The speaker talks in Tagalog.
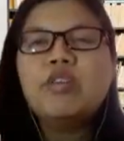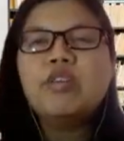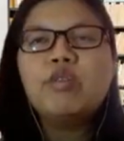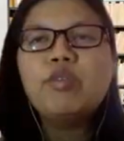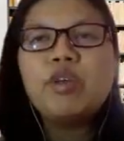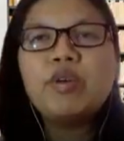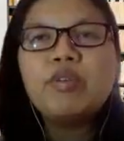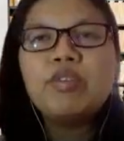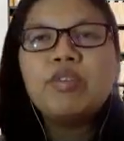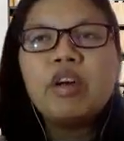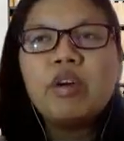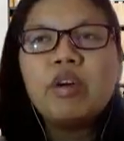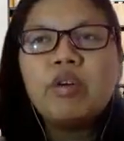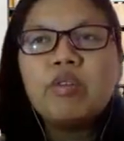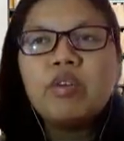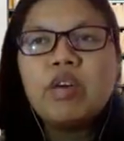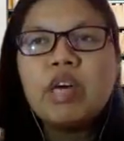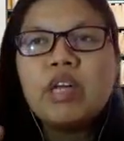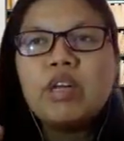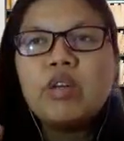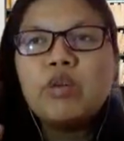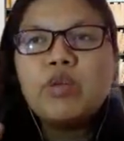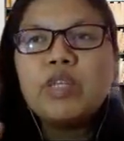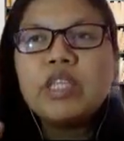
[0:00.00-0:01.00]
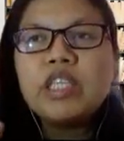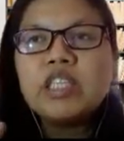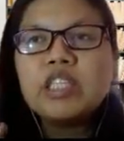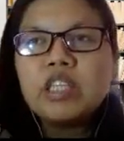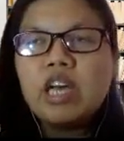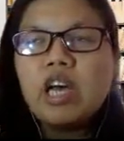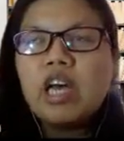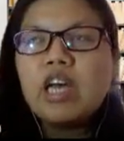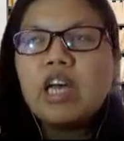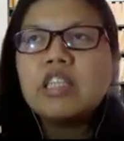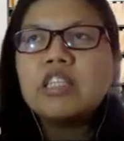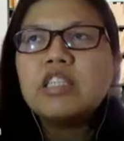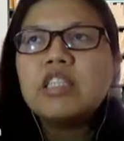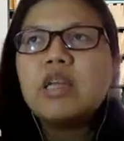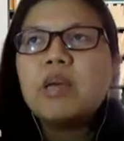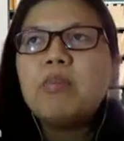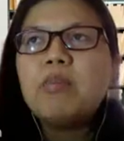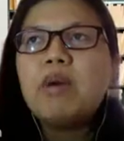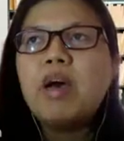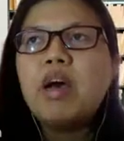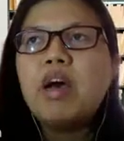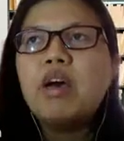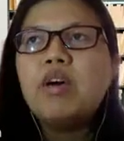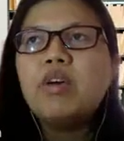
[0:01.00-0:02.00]
we, ano, we discussed
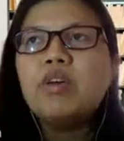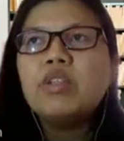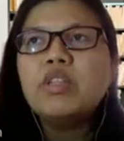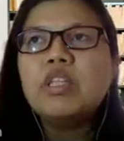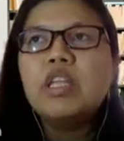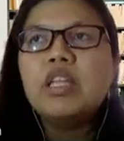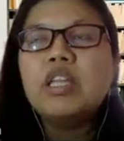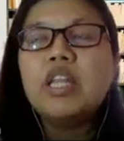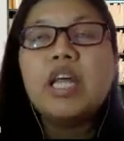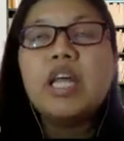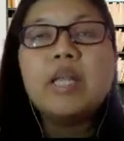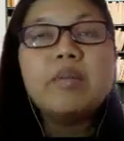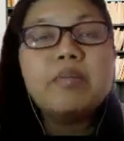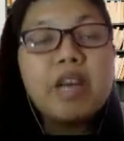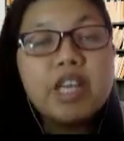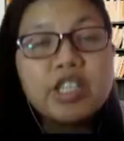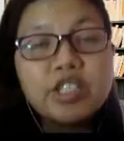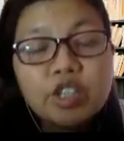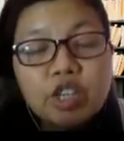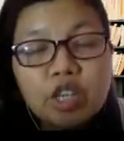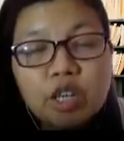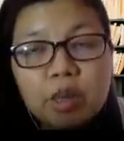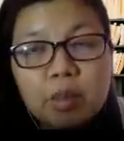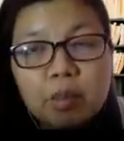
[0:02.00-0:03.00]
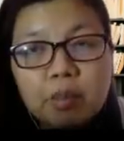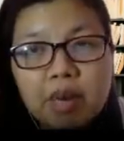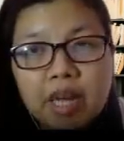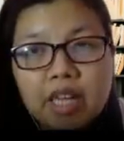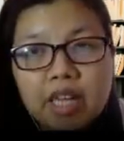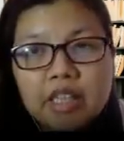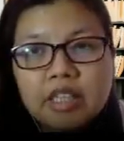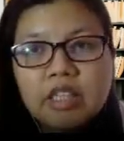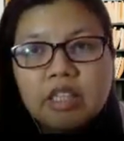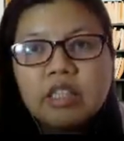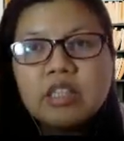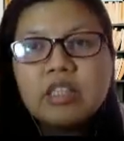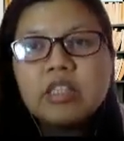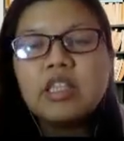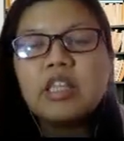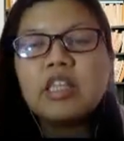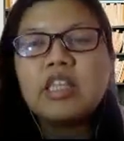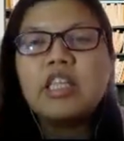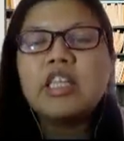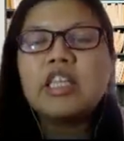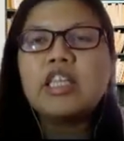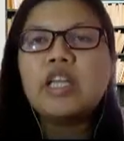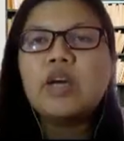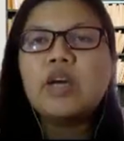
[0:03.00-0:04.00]
about the non-vascular plants na
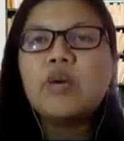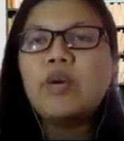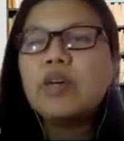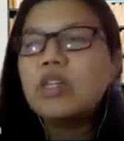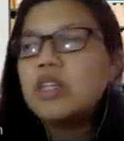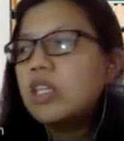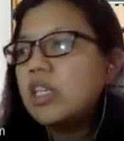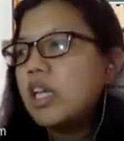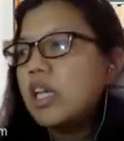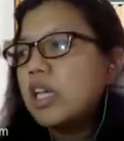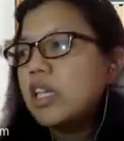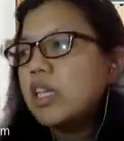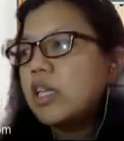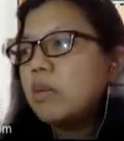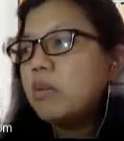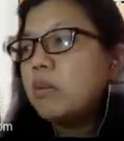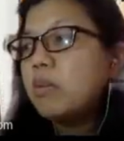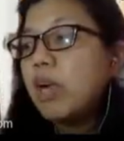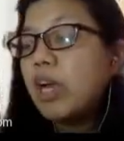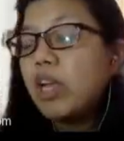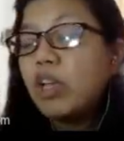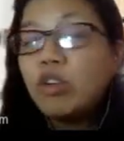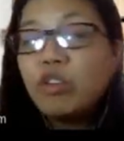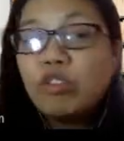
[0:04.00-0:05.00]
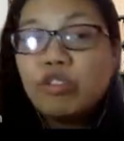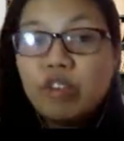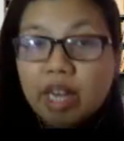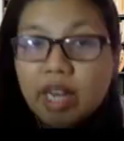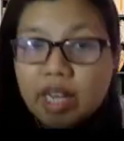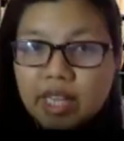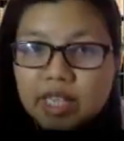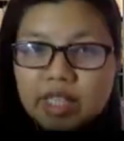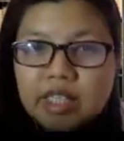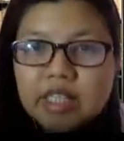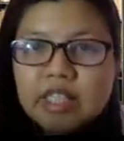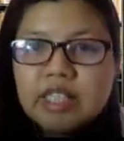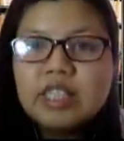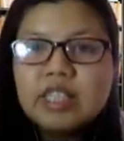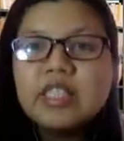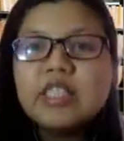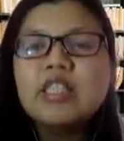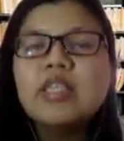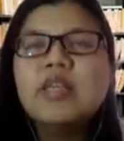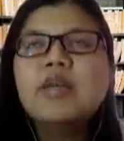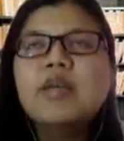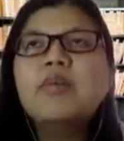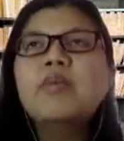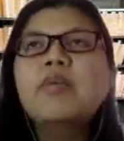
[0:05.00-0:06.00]
tinatawag din natin
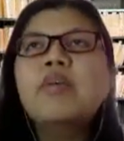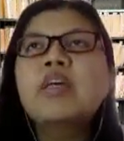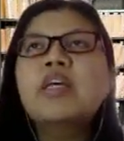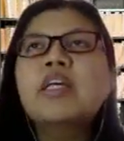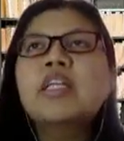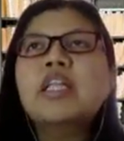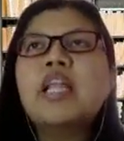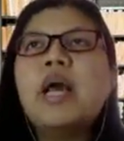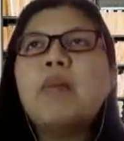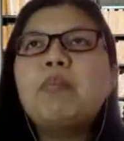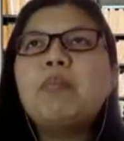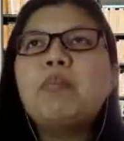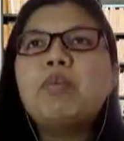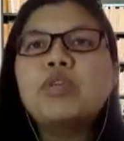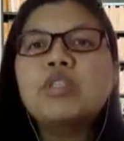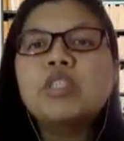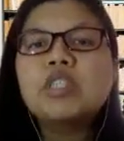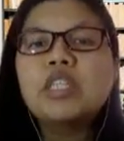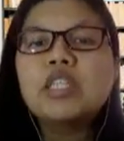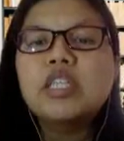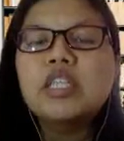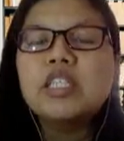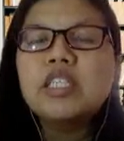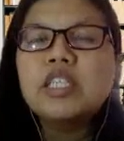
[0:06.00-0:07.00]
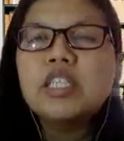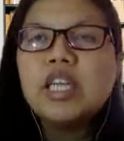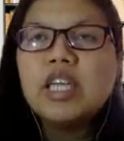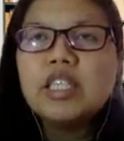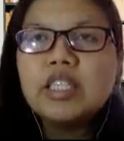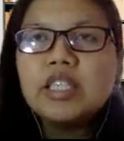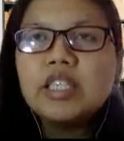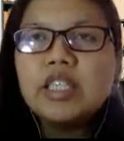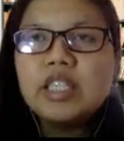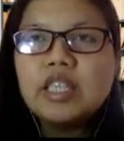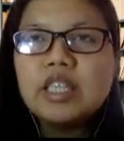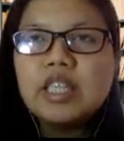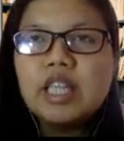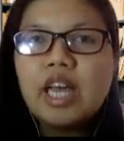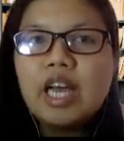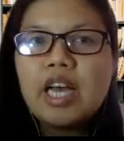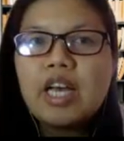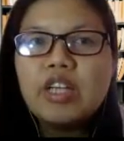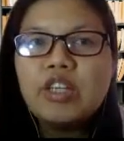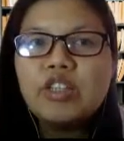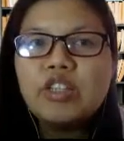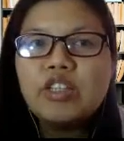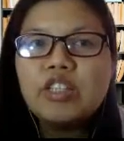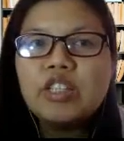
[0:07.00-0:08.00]
bryophytes. Tapos nag-discuss din
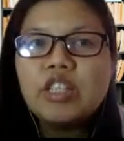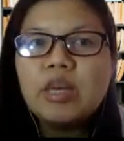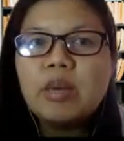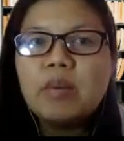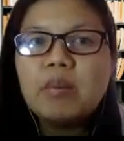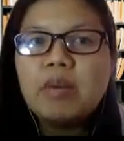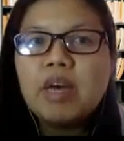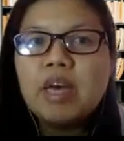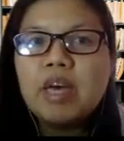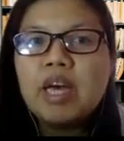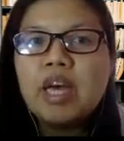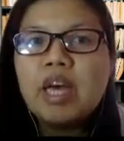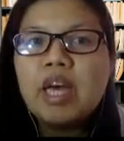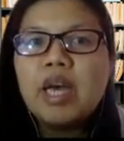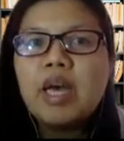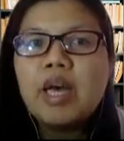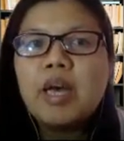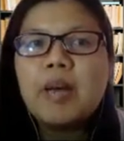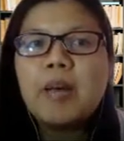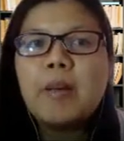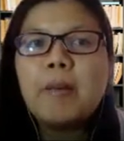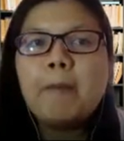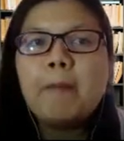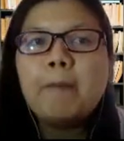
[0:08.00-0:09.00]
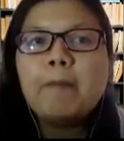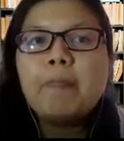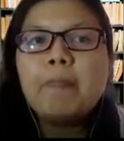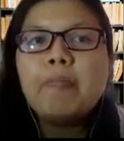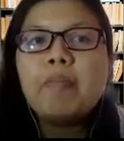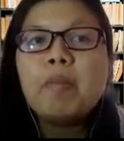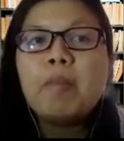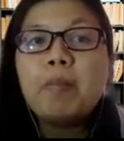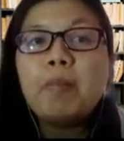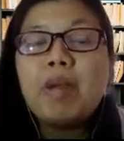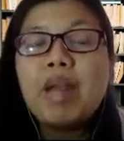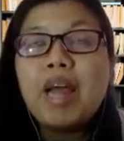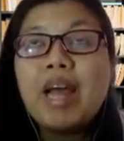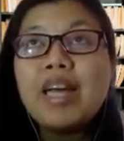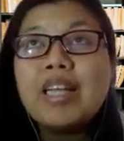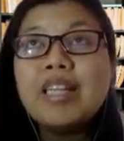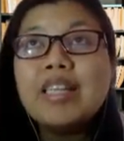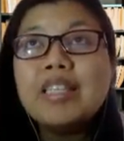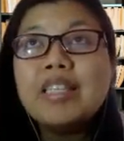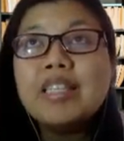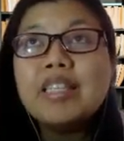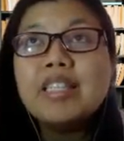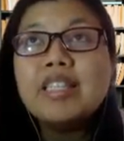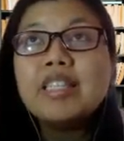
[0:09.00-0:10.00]
tayo ng mga
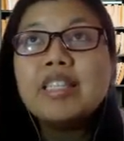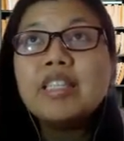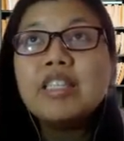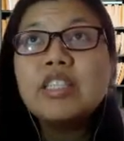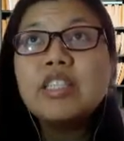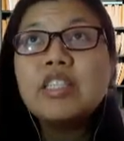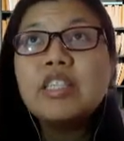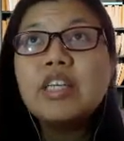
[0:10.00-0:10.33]
plants